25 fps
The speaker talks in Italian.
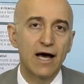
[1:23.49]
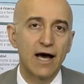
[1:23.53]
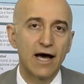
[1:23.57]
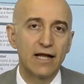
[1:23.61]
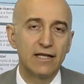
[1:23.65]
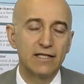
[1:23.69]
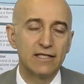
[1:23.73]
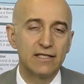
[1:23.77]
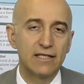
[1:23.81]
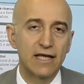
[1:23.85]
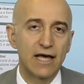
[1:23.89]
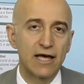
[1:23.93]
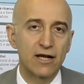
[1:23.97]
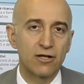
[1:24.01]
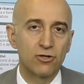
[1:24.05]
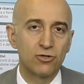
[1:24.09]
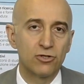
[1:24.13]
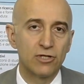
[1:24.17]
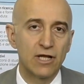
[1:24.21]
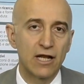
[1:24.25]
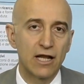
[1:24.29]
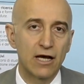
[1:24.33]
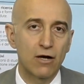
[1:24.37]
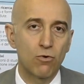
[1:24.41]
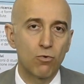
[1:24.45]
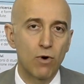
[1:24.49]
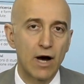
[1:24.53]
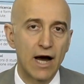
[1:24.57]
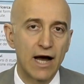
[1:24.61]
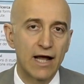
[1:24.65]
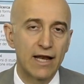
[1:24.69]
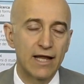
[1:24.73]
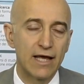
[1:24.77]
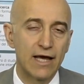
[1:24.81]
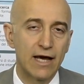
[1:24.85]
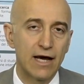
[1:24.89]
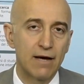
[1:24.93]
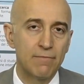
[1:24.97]
all'interno della
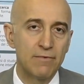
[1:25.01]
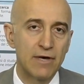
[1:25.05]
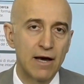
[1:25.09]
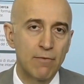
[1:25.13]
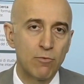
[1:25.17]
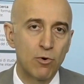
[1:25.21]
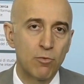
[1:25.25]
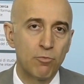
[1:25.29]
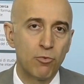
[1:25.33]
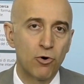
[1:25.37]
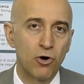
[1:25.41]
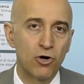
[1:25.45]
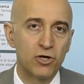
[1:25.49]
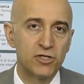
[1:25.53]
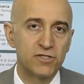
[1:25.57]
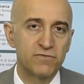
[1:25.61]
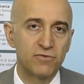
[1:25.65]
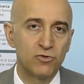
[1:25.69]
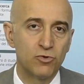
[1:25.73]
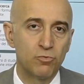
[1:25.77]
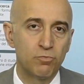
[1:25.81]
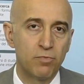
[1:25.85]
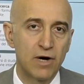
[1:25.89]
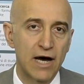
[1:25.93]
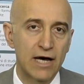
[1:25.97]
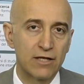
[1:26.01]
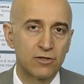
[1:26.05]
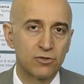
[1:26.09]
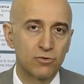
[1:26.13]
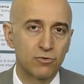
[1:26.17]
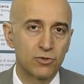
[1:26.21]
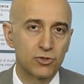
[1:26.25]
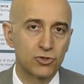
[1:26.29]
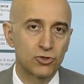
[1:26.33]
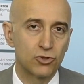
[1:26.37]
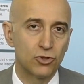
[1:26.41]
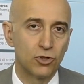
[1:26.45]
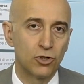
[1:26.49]
quale abbiamo poi
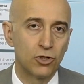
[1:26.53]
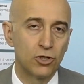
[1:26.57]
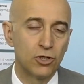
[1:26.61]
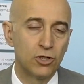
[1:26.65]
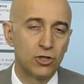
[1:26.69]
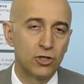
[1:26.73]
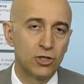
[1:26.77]
sviluppato questa